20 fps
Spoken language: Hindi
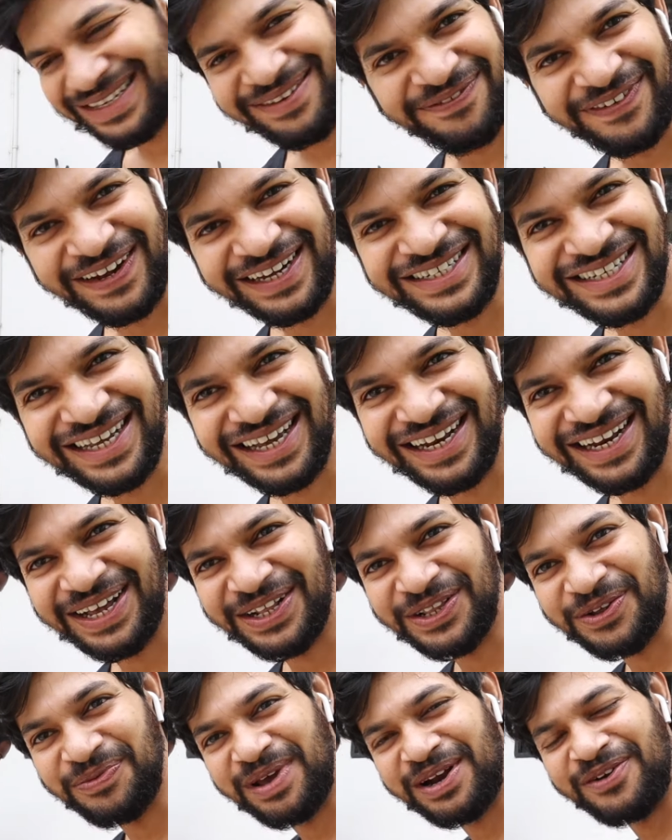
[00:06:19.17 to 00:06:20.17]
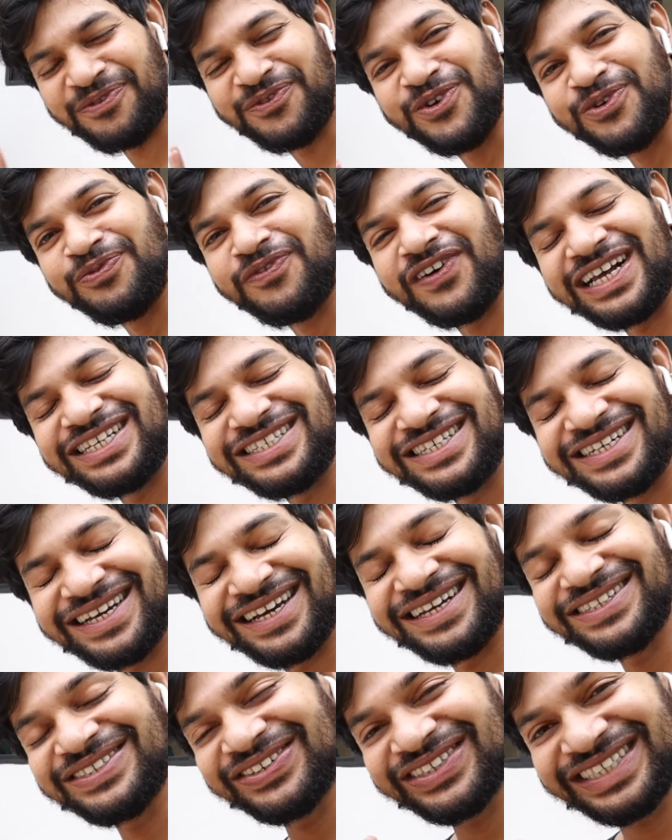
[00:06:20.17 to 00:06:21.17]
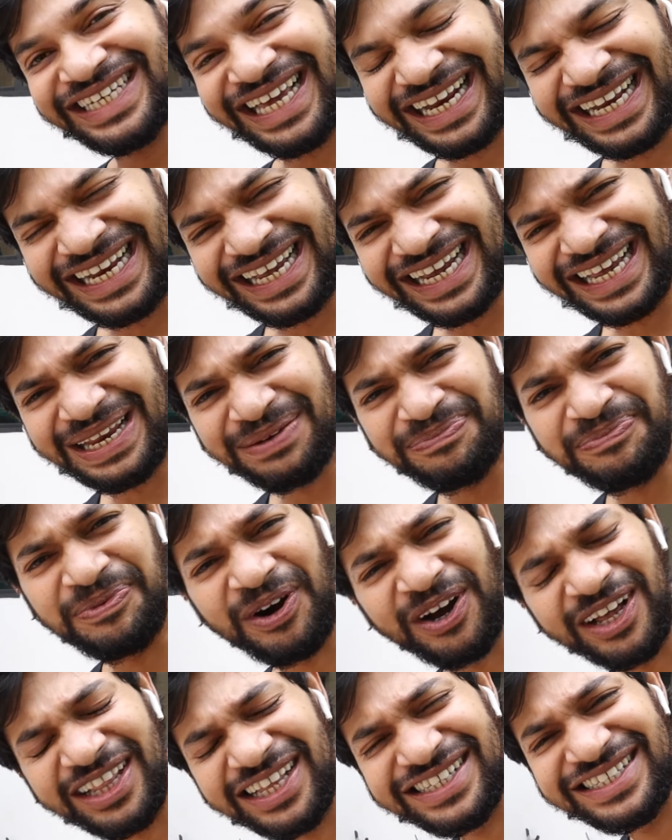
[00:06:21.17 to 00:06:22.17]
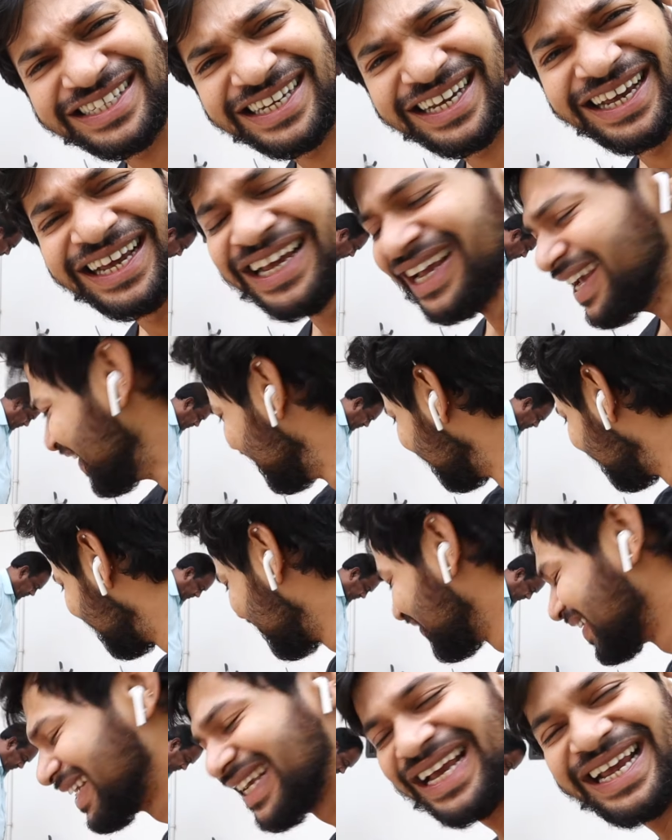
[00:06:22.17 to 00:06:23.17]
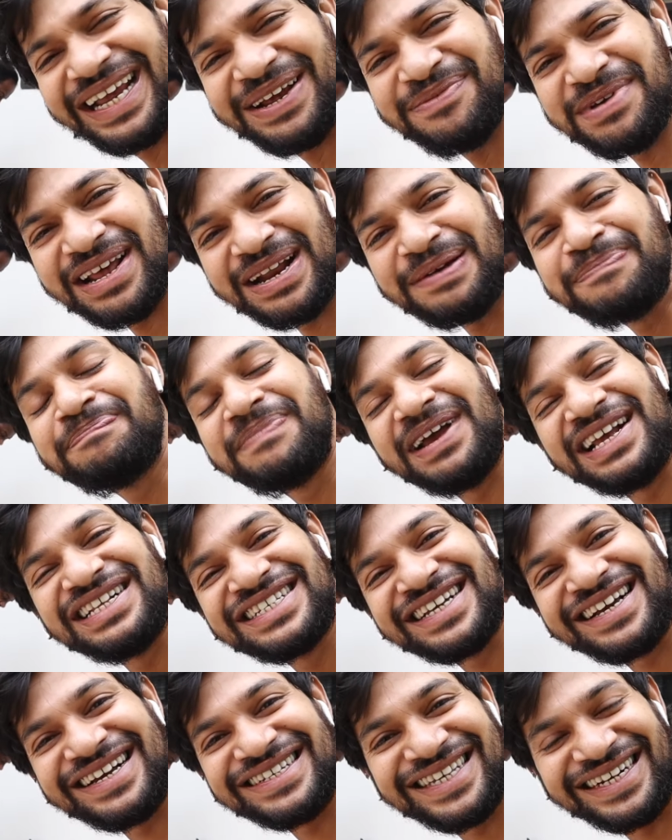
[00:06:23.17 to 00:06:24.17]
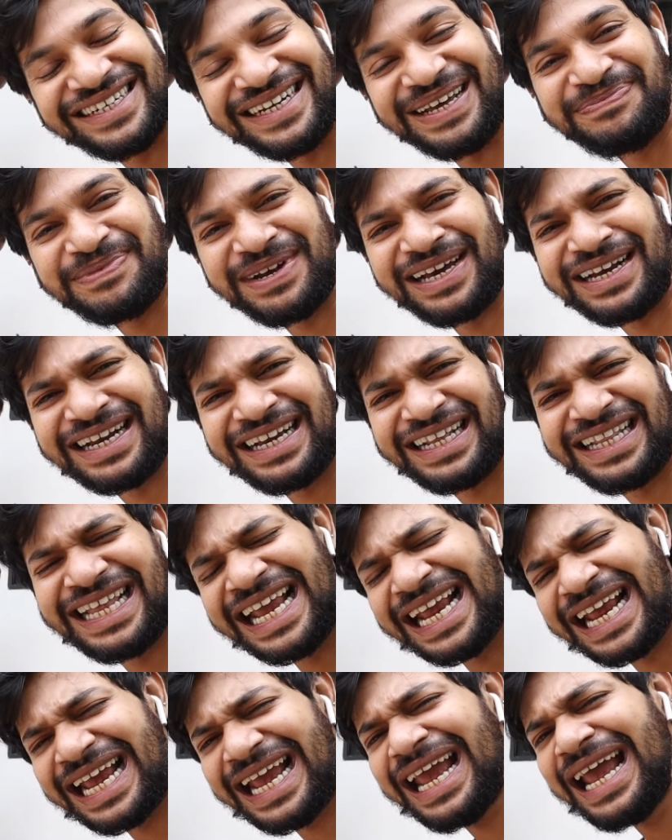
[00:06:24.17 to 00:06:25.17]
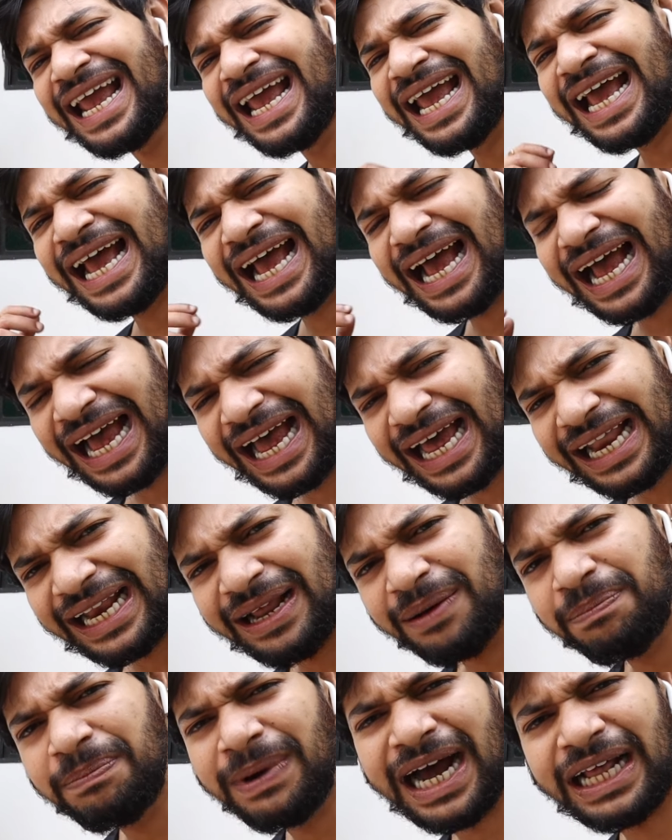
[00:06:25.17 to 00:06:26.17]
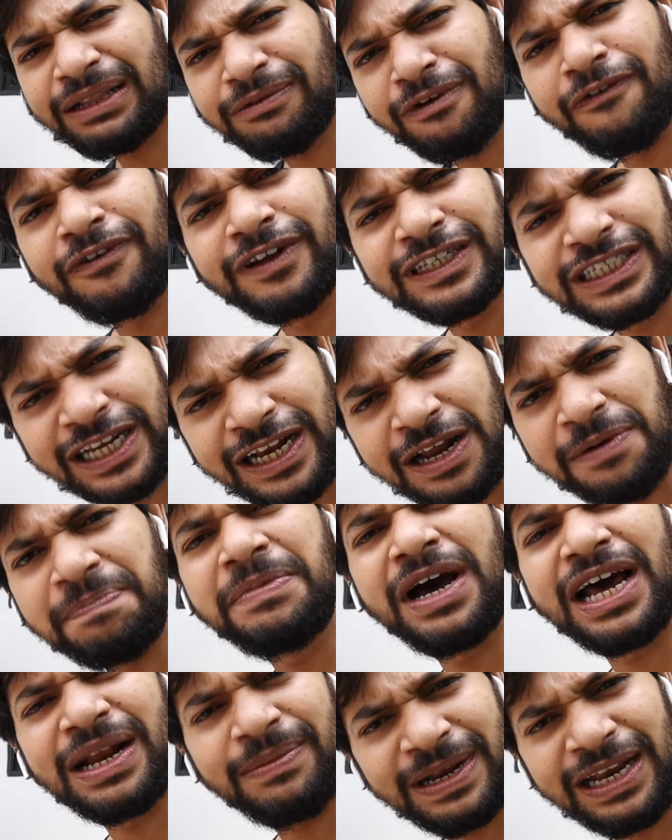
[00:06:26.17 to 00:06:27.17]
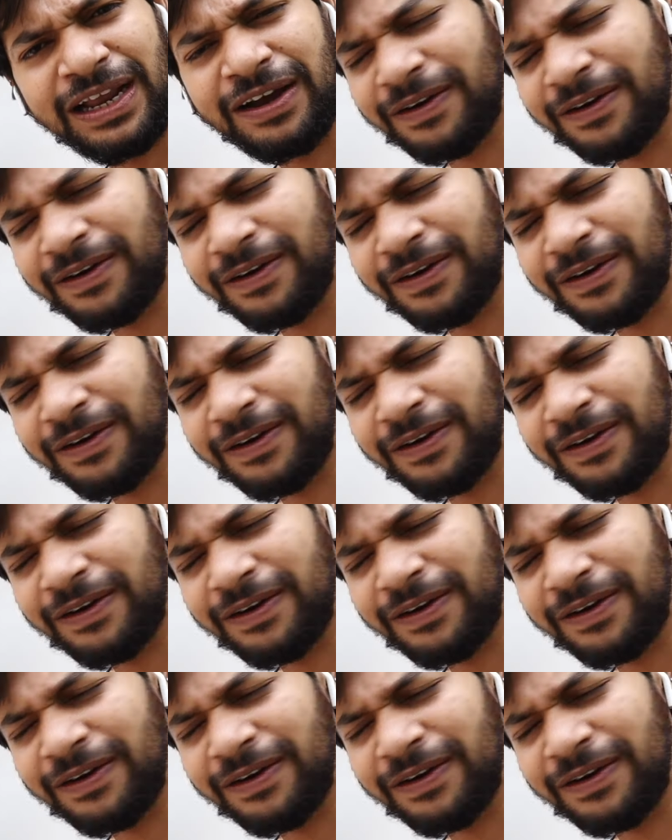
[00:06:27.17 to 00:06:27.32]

कैसे फिक्स करना तो मेरे फूफा जी है जो टेक्निकली बहुत अच्छे हैं तो यही मेरे बेंच का सेटअप करके देंगे एंड बाद में फिर चिनअप बार भी